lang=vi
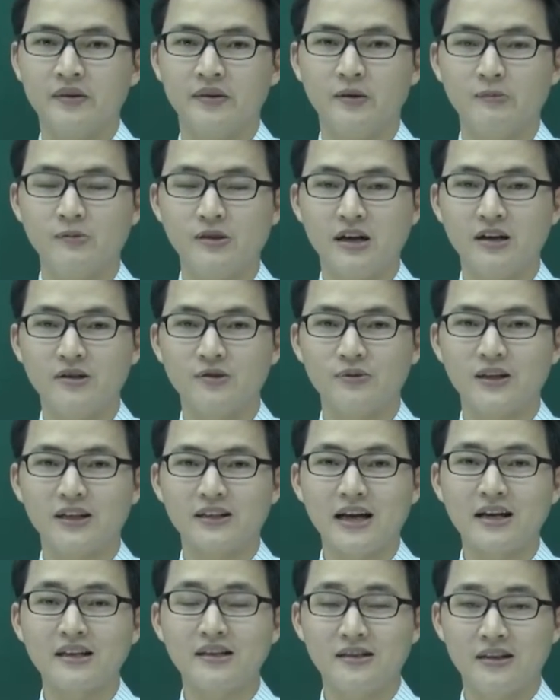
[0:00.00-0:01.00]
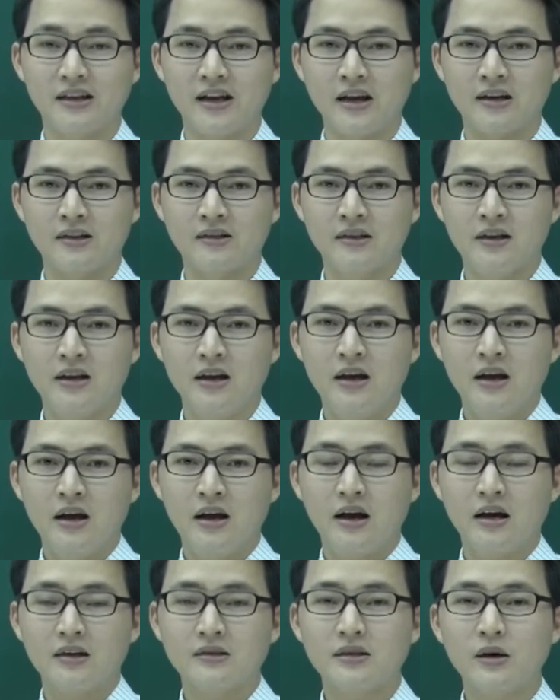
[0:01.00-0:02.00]
Được chưa? Chúng ta tách như thế này.
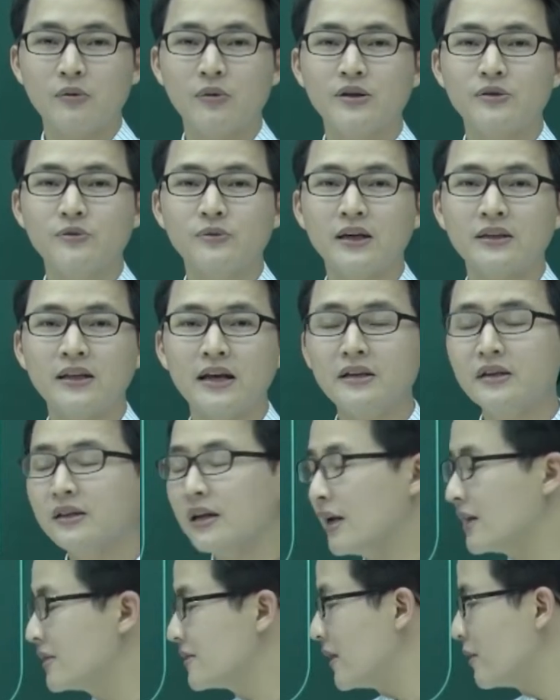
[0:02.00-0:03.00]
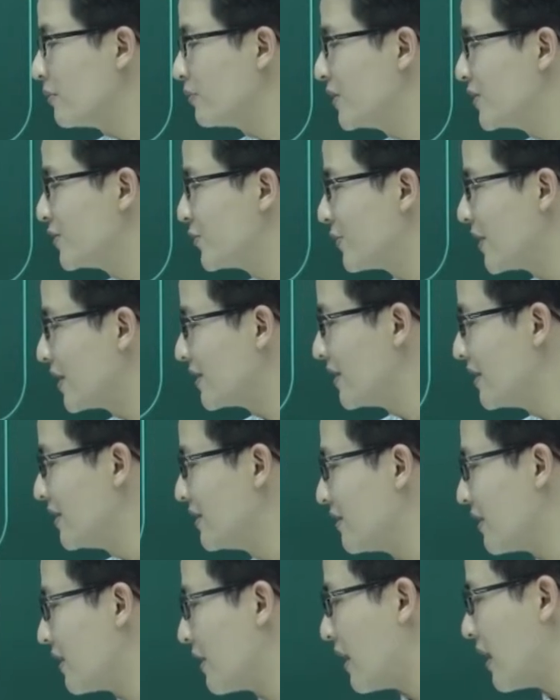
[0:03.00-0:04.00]
À, sau khi chúng ta tách như thế này xong thì chúng ta
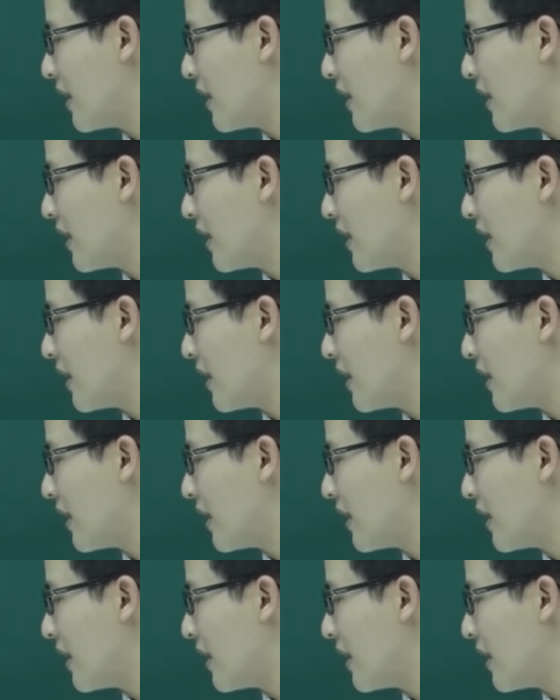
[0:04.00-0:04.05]
thấy rằng